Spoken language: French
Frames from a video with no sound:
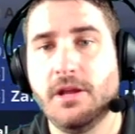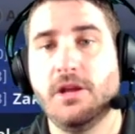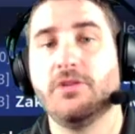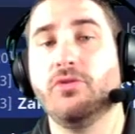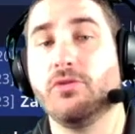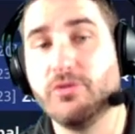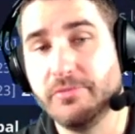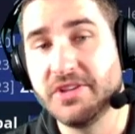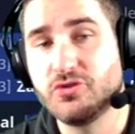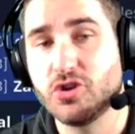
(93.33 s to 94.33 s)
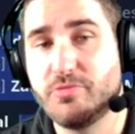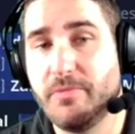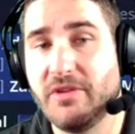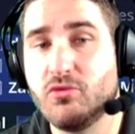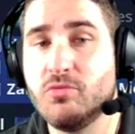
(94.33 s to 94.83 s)
Donc bien sûr, je peux
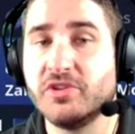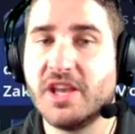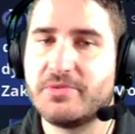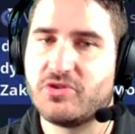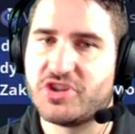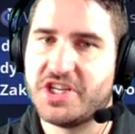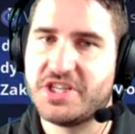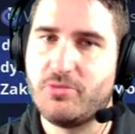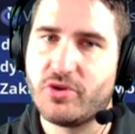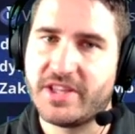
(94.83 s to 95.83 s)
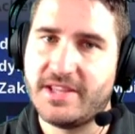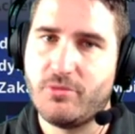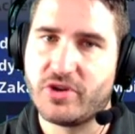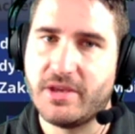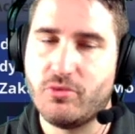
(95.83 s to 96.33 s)
pas vous le montrer parce que j'en ai déjà
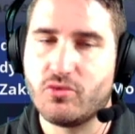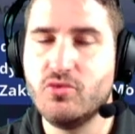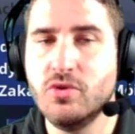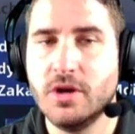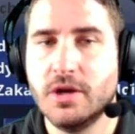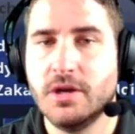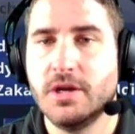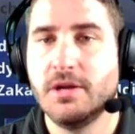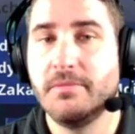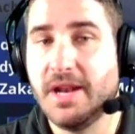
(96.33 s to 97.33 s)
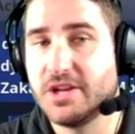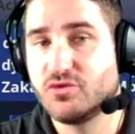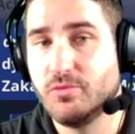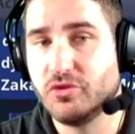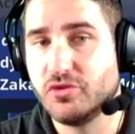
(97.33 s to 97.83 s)
débloqué beaucoup. Mais là, je
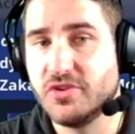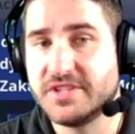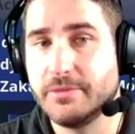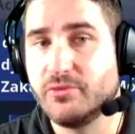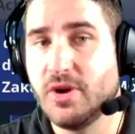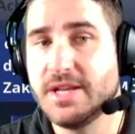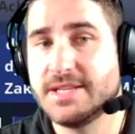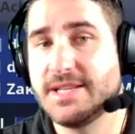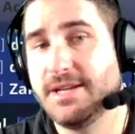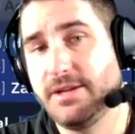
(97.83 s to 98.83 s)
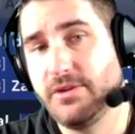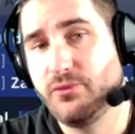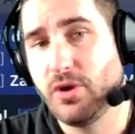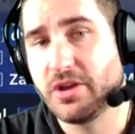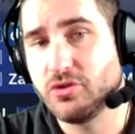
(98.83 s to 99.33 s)
vous montre une deuxième fois. Il
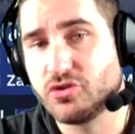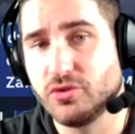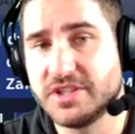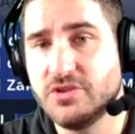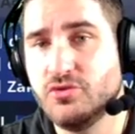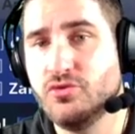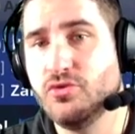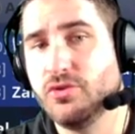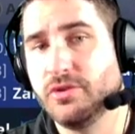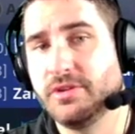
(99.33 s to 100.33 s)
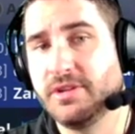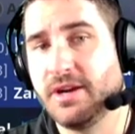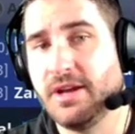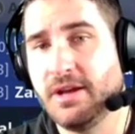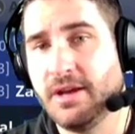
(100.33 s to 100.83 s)
faudra que je continue dans
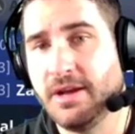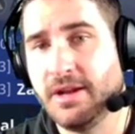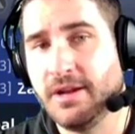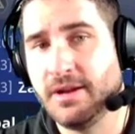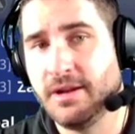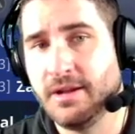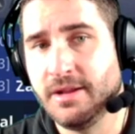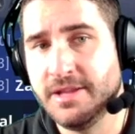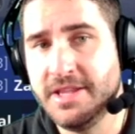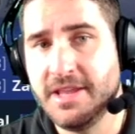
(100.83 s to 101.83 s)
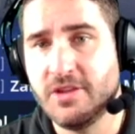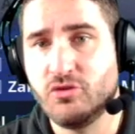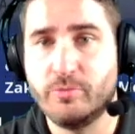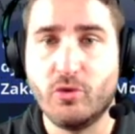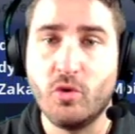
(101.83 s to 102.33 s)
la lignée
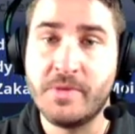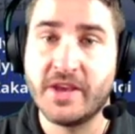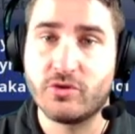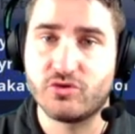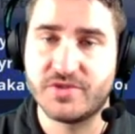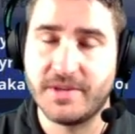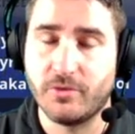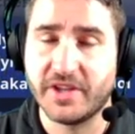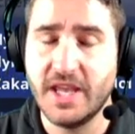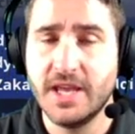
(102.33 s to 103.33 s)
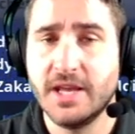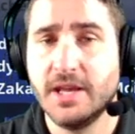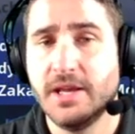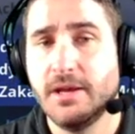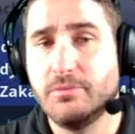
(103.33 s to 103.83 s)
du premier que je vous ai montré
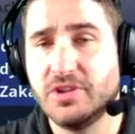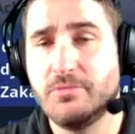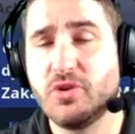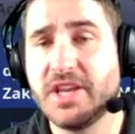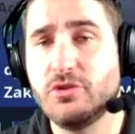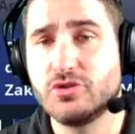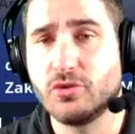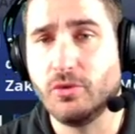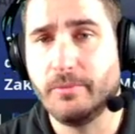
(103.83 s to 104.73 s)
pour débloquer le second.